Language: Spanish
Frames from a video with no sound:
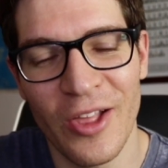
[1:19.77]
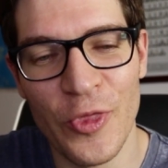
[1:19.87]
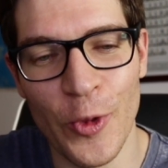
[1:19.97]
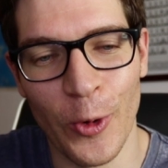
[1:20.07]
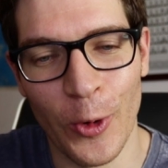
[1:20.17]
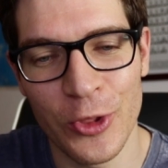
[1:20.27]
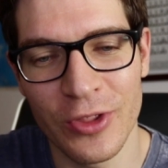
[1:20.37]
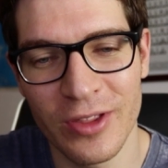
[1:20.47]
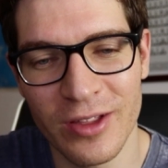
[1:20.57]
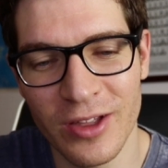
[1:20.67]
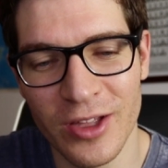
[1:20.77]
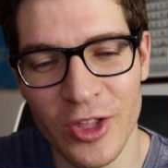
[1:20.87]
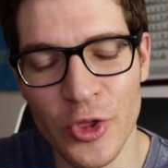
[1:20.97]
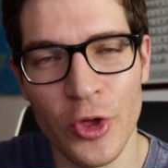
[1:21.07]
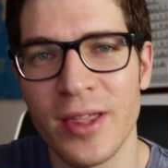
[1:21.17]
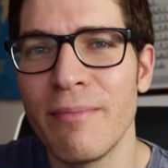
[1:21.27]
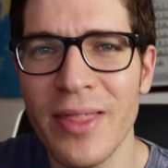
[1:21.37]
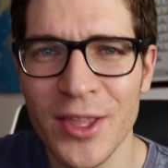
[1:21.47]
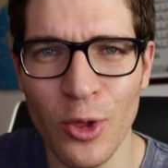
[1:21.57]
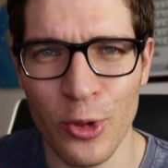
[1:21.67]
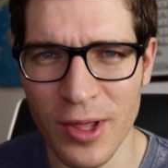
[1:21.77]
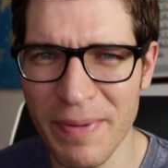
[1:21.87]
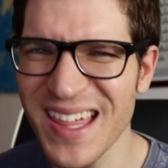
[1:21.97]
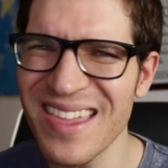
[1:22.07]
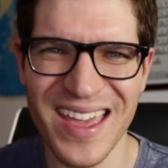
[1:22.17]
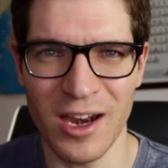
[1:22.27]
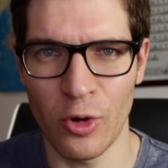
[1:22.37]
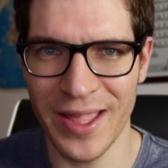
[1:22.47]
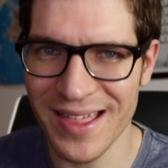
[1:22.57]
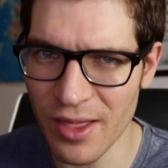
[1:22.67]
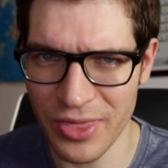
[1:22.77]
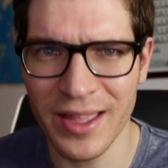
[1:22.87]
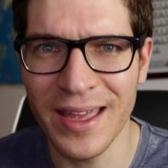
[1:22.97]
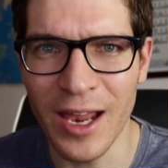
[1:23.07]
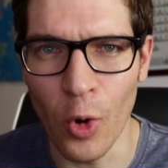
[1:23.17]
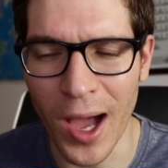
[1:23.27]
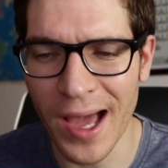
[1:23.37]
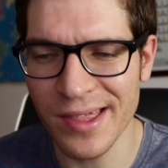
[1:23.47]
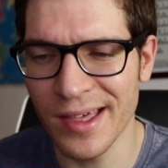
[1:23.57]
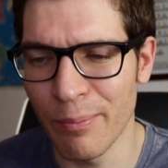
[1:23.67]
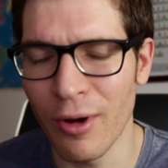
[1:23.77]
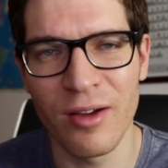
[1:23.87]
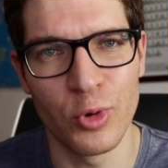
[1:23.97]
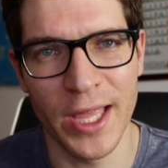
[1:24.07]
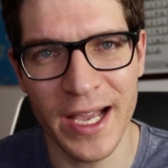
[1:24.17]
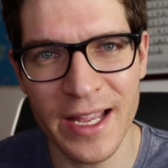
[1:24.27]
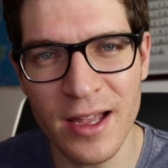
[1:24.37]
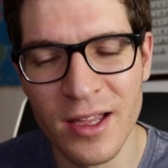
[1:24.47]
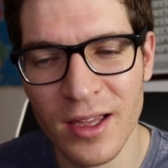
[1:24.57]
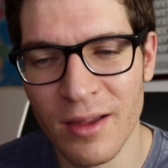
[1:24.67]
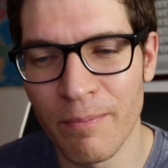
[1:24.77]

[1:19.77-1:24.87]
nos nos invade a todos, a pesar de que lo quieras hacer y que lo hagas y que pongas buena cara,